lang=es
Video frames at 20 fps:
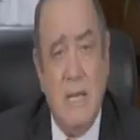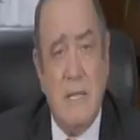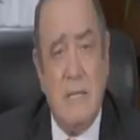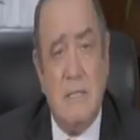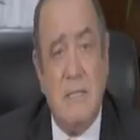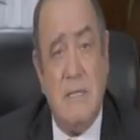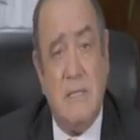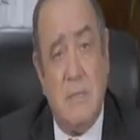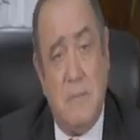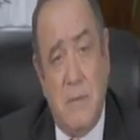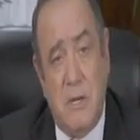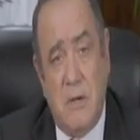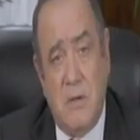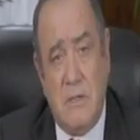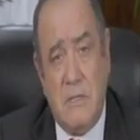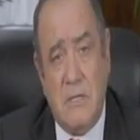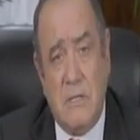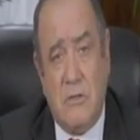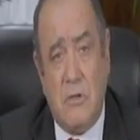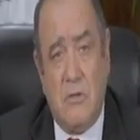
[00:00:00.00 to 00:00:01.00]
Desde
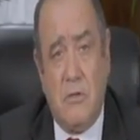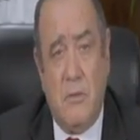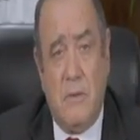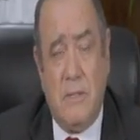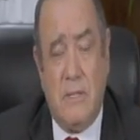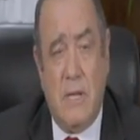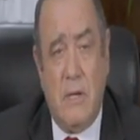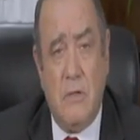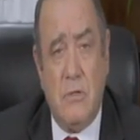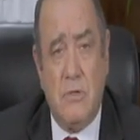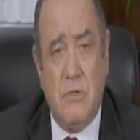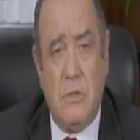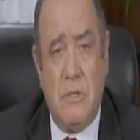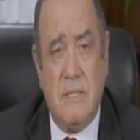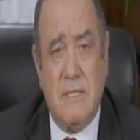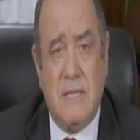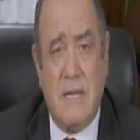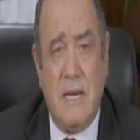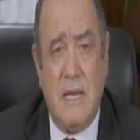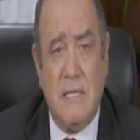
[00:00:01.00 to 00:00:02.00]
1998
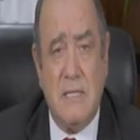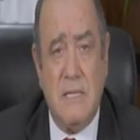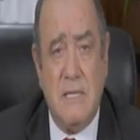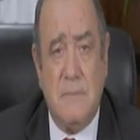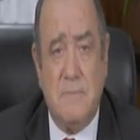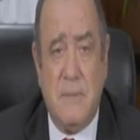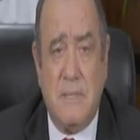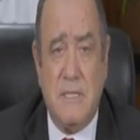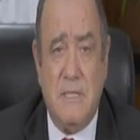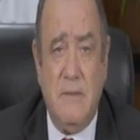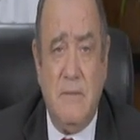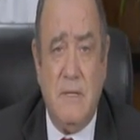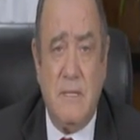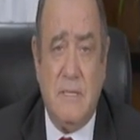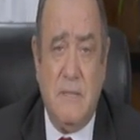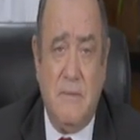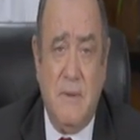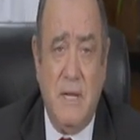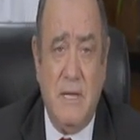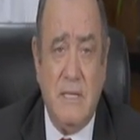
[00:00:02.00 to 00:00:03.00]
las clases pasivas
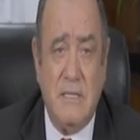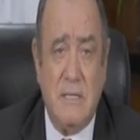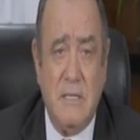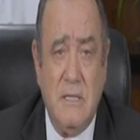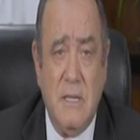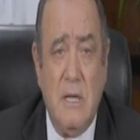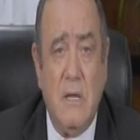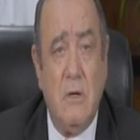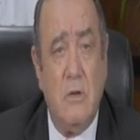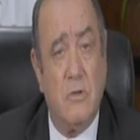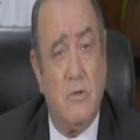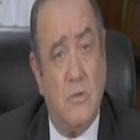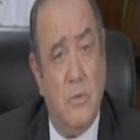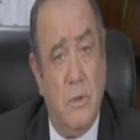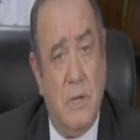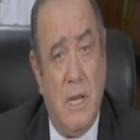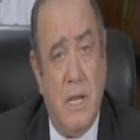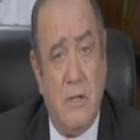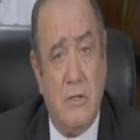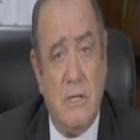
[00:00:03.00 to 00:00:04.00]
civiles, los
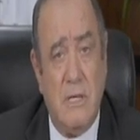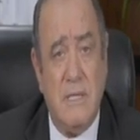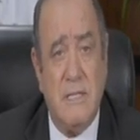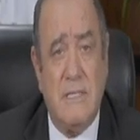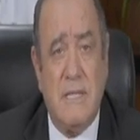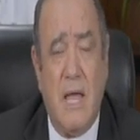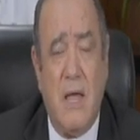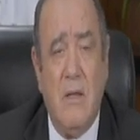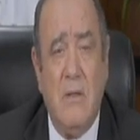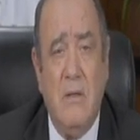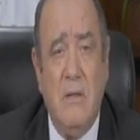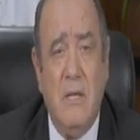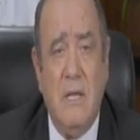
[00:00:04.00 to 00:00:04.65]
jubilados del Estado,